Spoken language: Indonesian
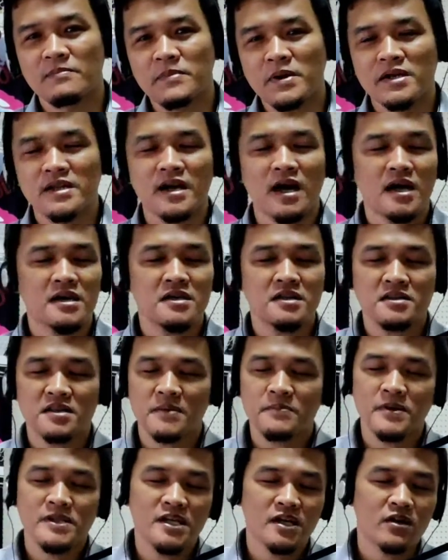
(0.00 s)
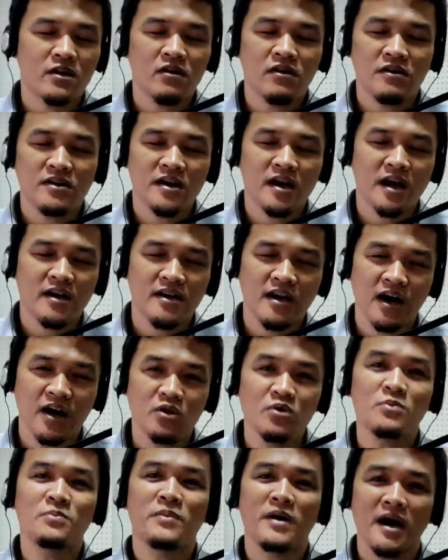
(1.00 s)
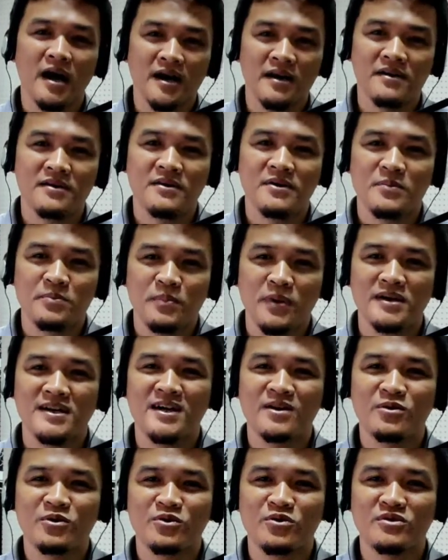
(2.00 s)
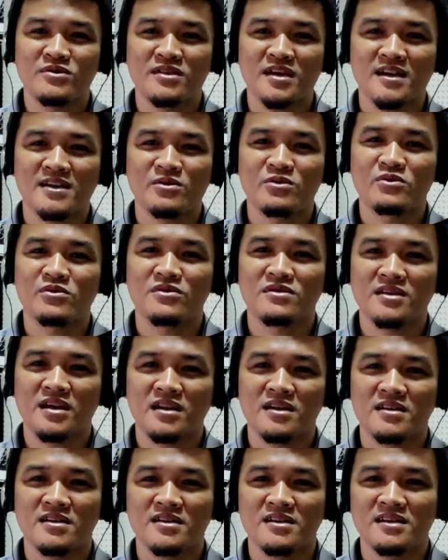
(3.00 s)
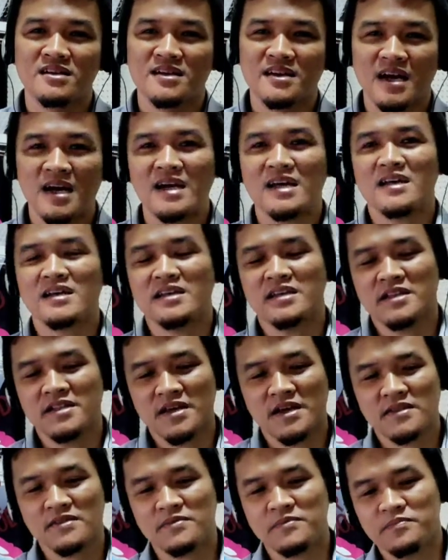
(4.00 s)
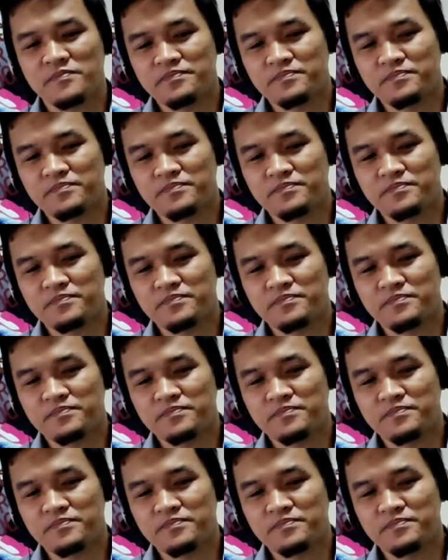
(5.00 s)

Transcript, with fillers: pada akhirnya banyak orang yang lupa pada urusan-urusan akhirat.